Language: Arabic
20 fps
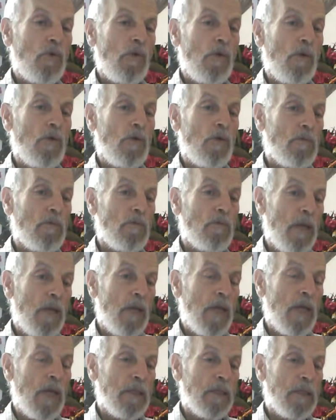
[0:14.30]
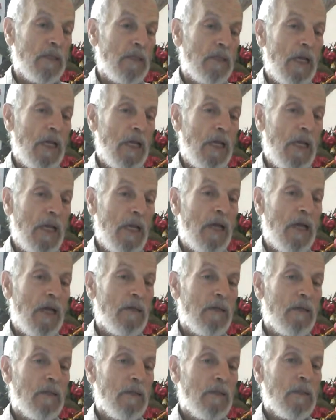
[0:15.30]
لكم الآية التالية
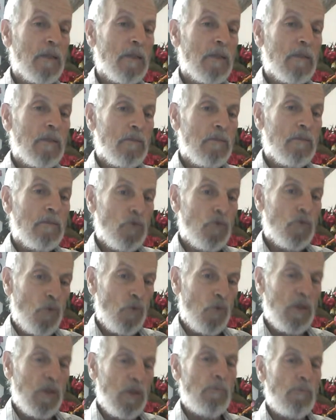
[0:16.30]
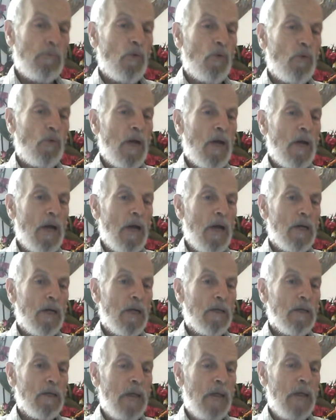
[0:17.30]
وتدبروها
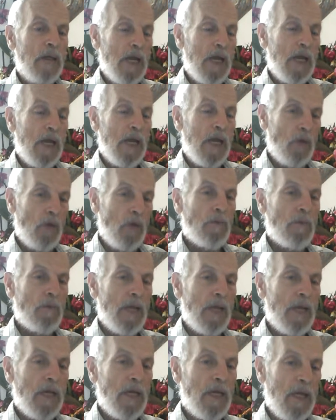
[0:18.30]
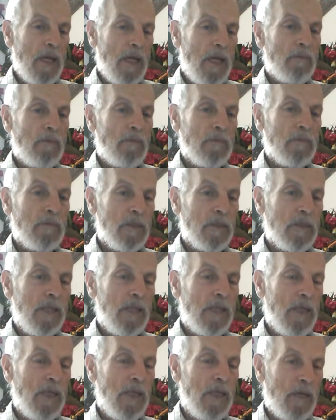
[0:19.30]
لعل يوم من الأيام
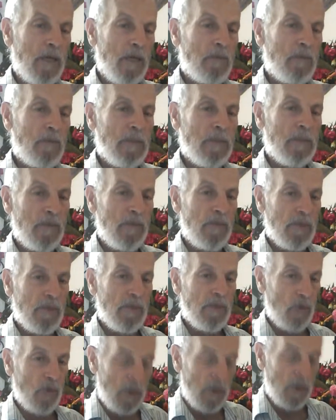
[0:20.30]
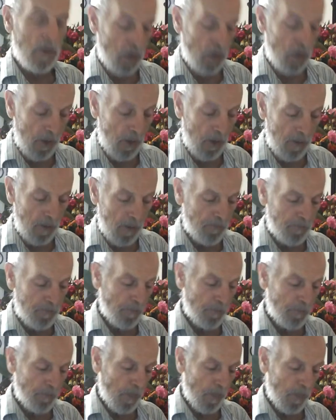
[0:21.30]
يسألنا ربي باش نفسروها إن شاء الله
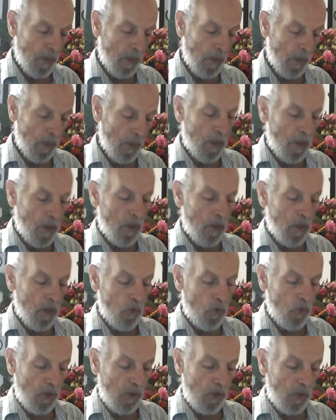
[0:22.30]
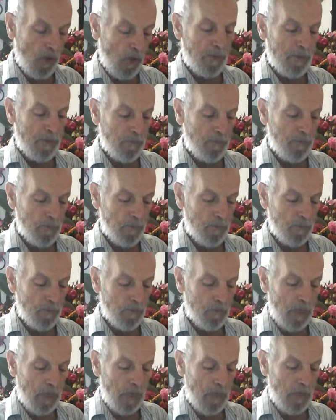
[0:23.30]
يقول رب
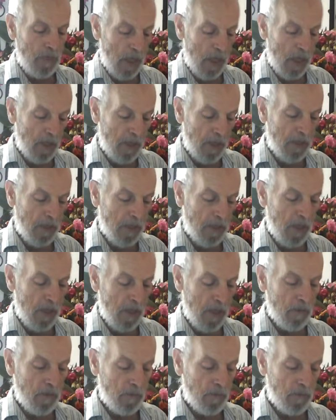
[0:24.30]
دائما على اللسان